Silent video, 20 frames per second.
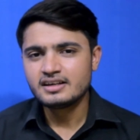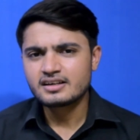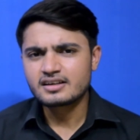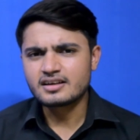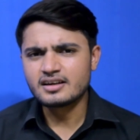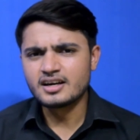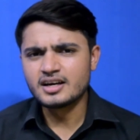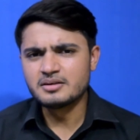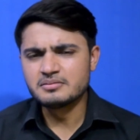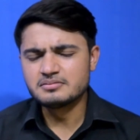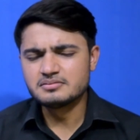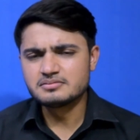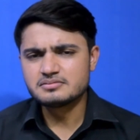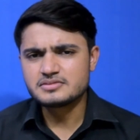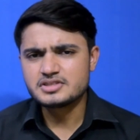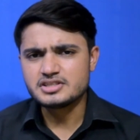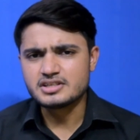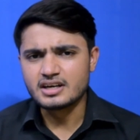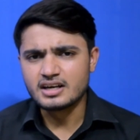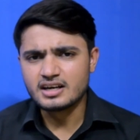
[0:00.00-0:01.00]
कि हम
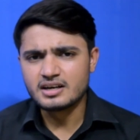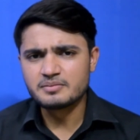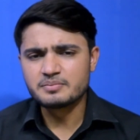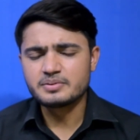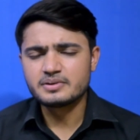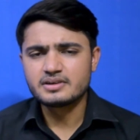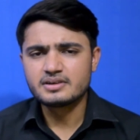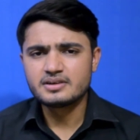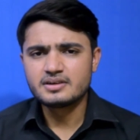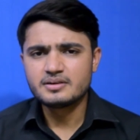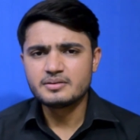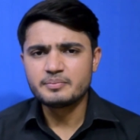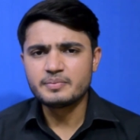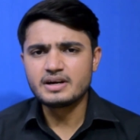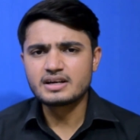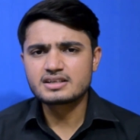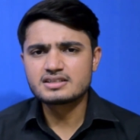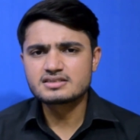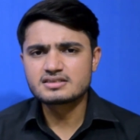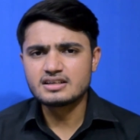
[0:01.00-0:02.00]
यहाँ पे
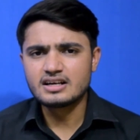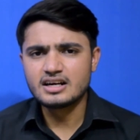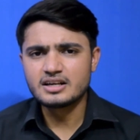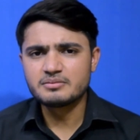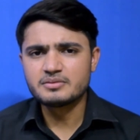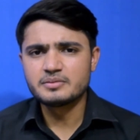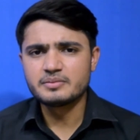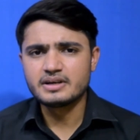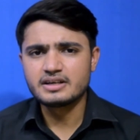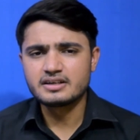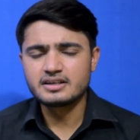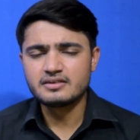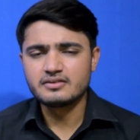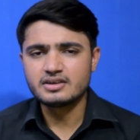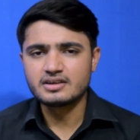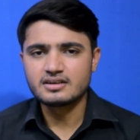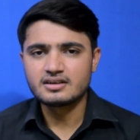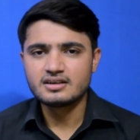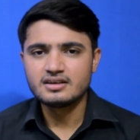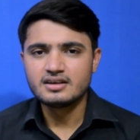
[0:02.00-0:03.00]
पाकिस्तान में बैठे हुए
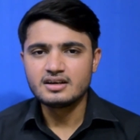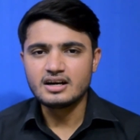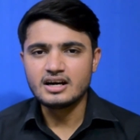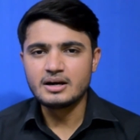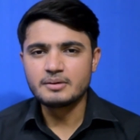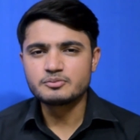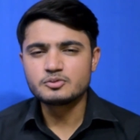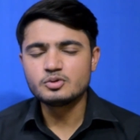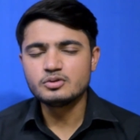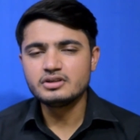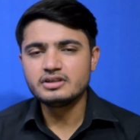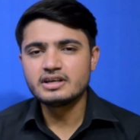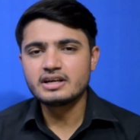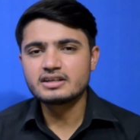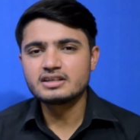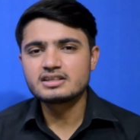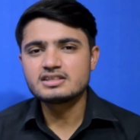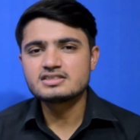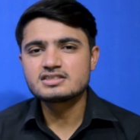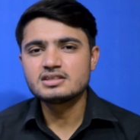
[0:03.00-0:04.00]
हैं आप दुनिया
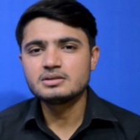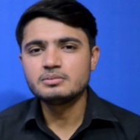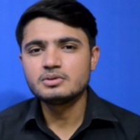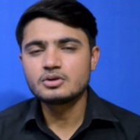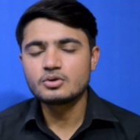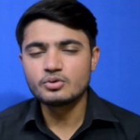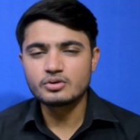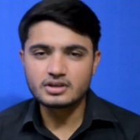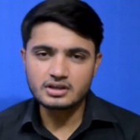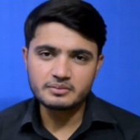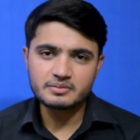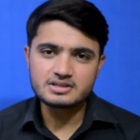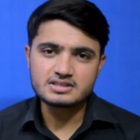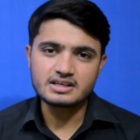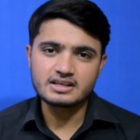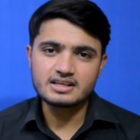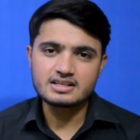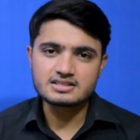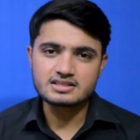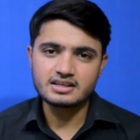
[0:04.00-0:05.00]
के किसी भी कोने में
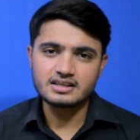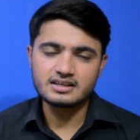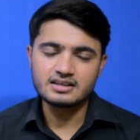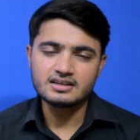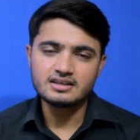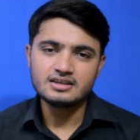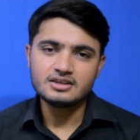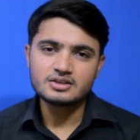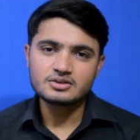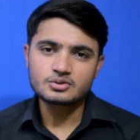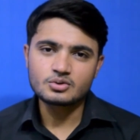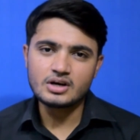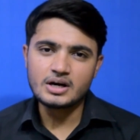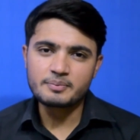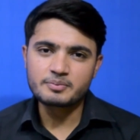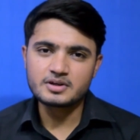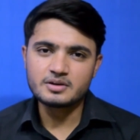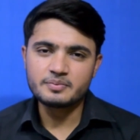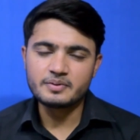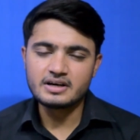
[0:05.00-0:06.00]
जाना चाहें तो
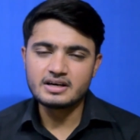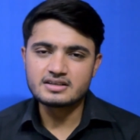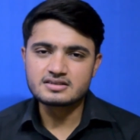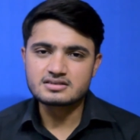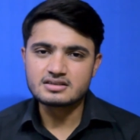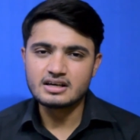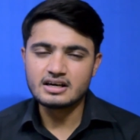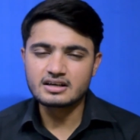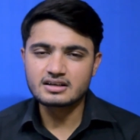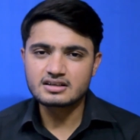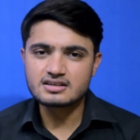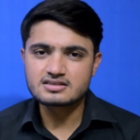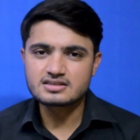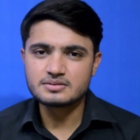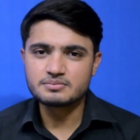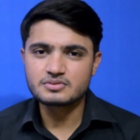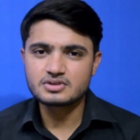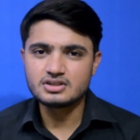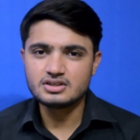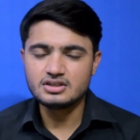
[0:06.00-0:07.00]
आपके पास हर
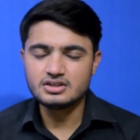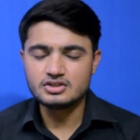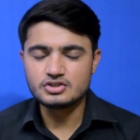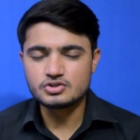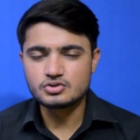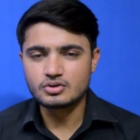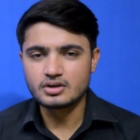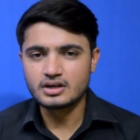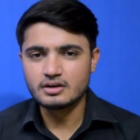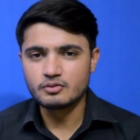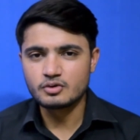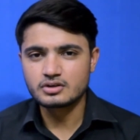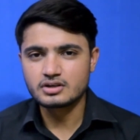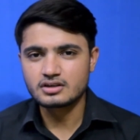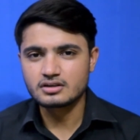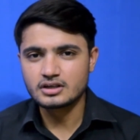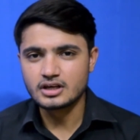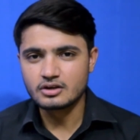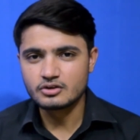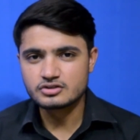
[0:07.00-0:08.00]
किस्म की जो है वो
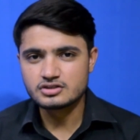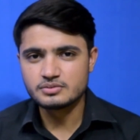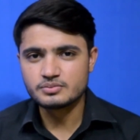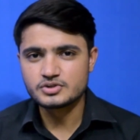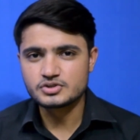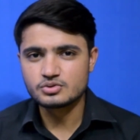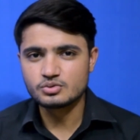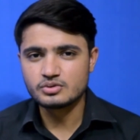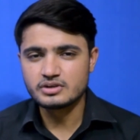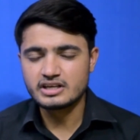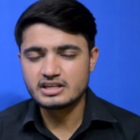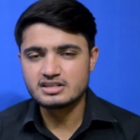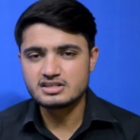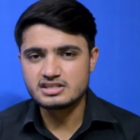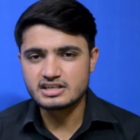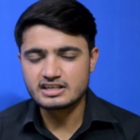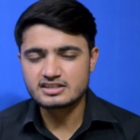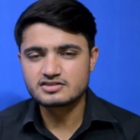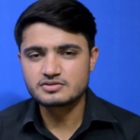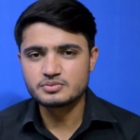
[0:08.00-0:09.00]
टेक्नोलॉजी मौजूद है
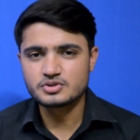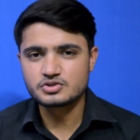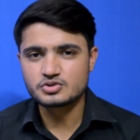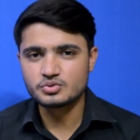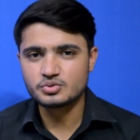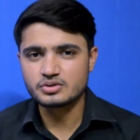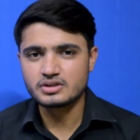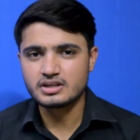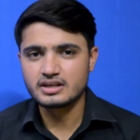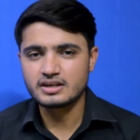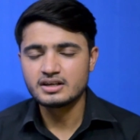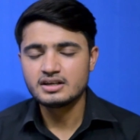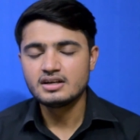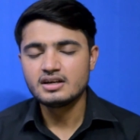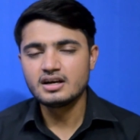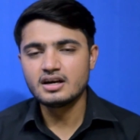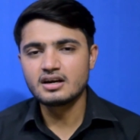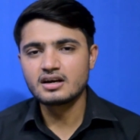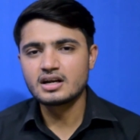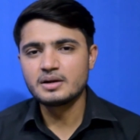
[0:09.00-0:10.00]
जेट्स मौजूद हैं
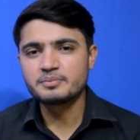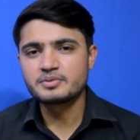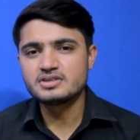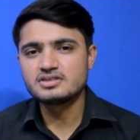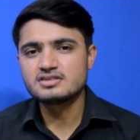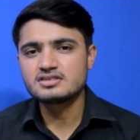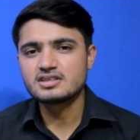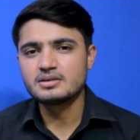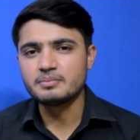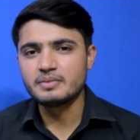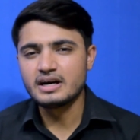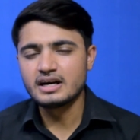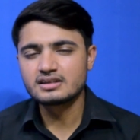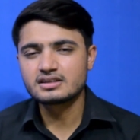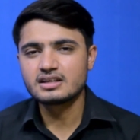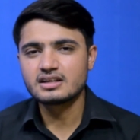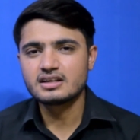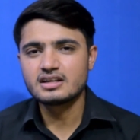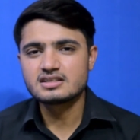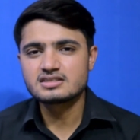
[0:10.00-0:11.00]
अगर आप किसी से बात
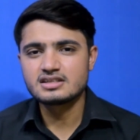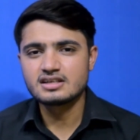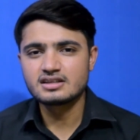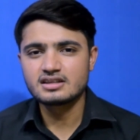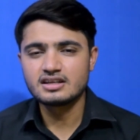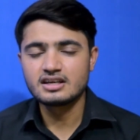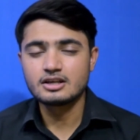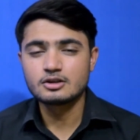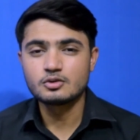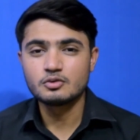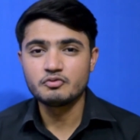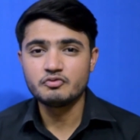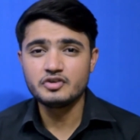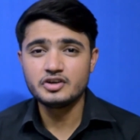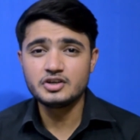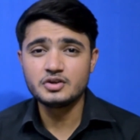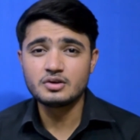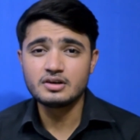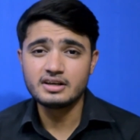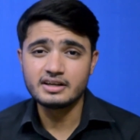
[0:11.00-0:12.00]
करना चाहते हैं तो
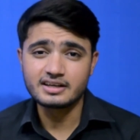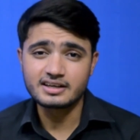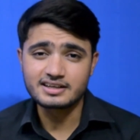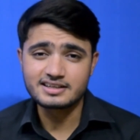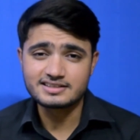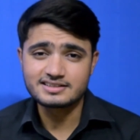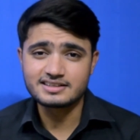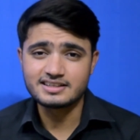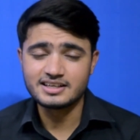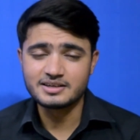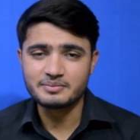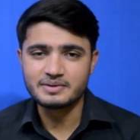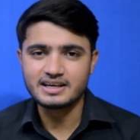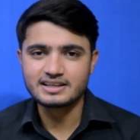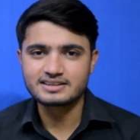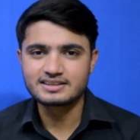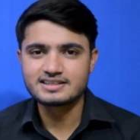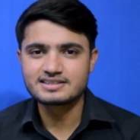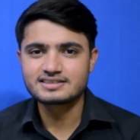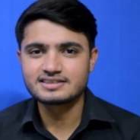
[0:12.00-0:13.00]
वीडियो लिंक के ज़रिए
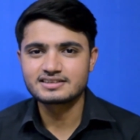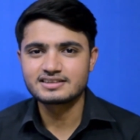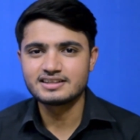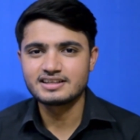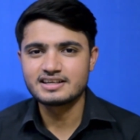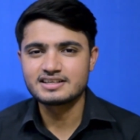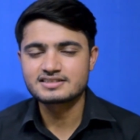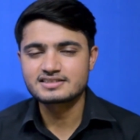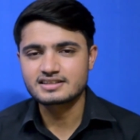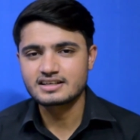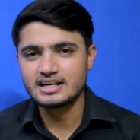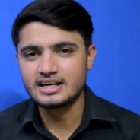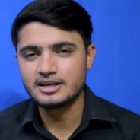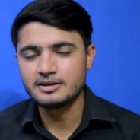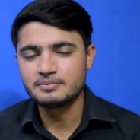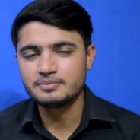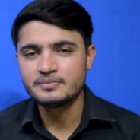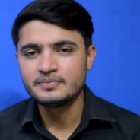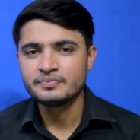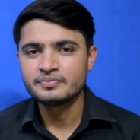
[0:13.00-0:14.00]
बात कर सकते हैं
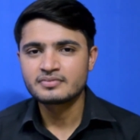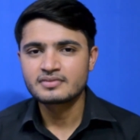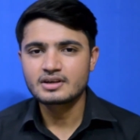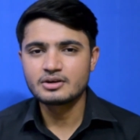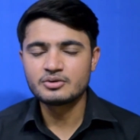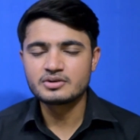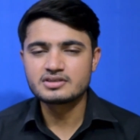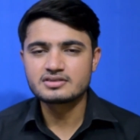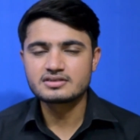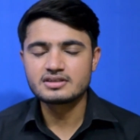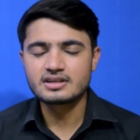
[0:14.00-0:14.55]
स्काइप और इस